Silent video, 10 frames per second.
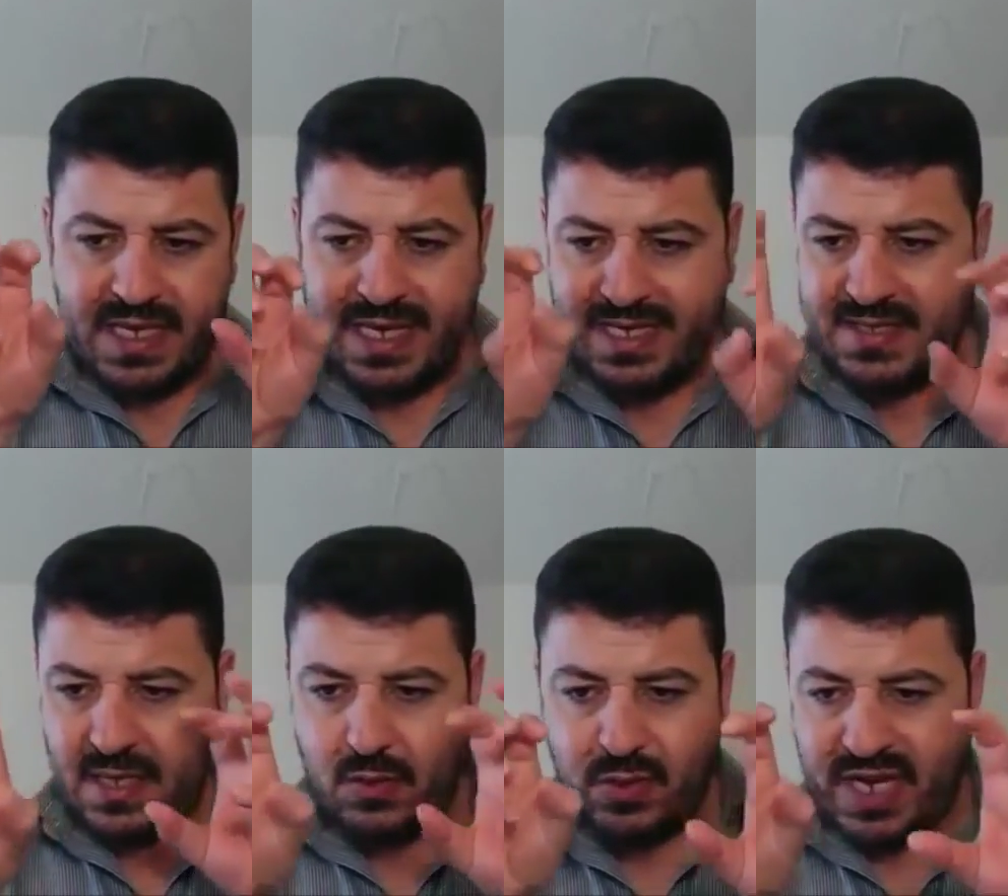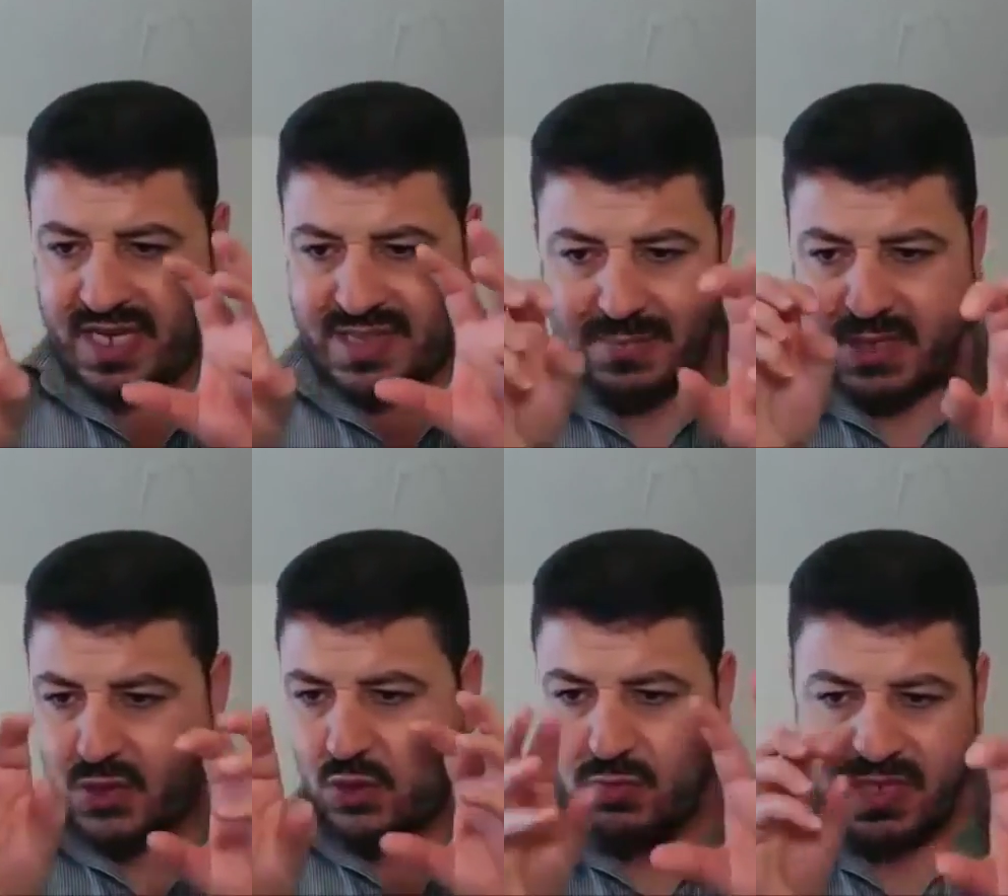ينتقوا
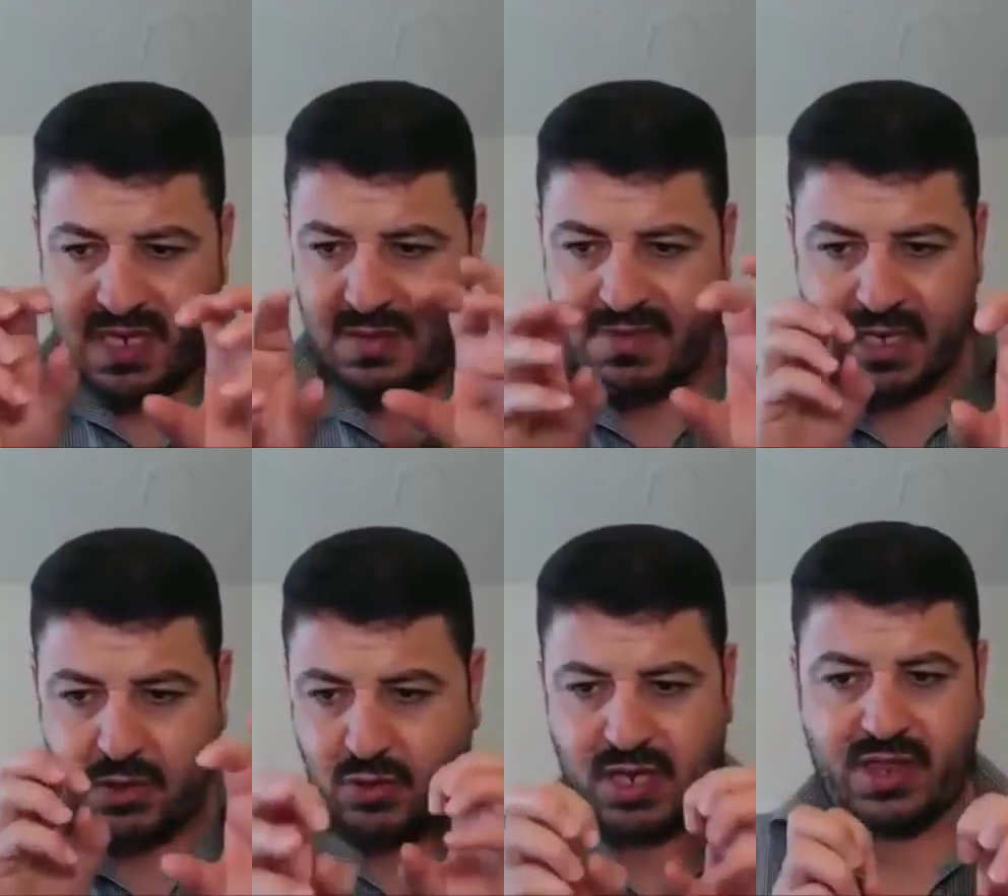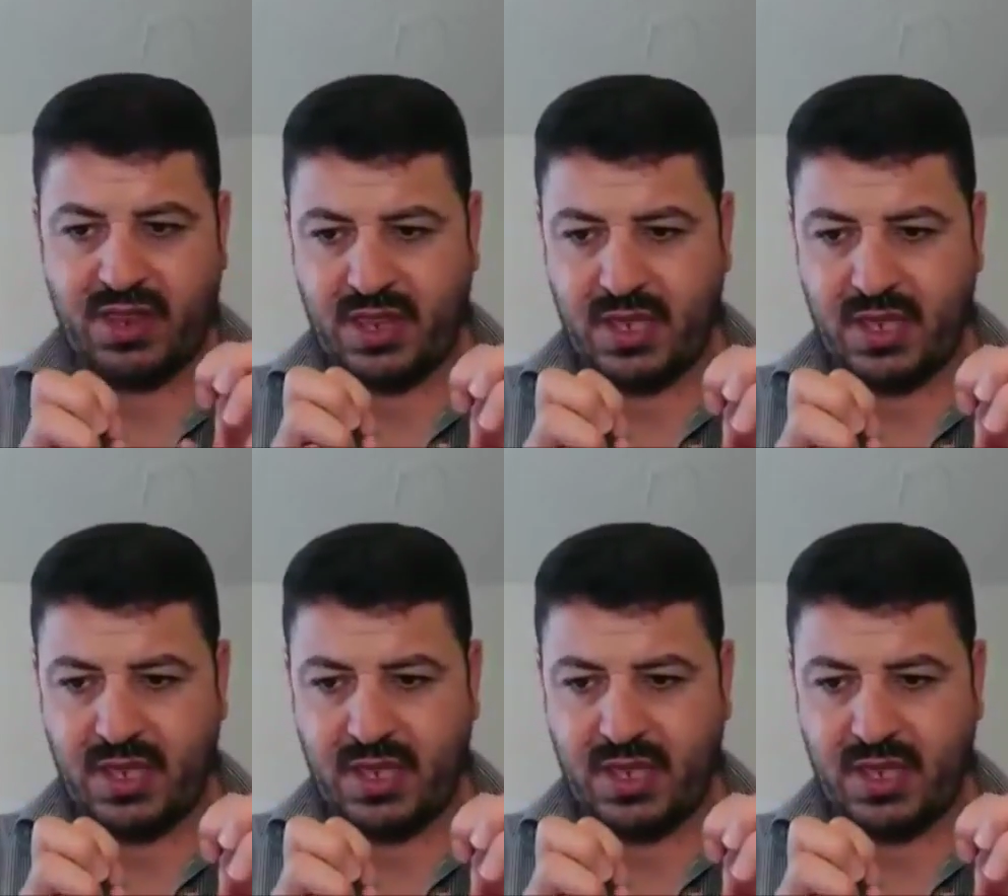يقتبسوا من من التراث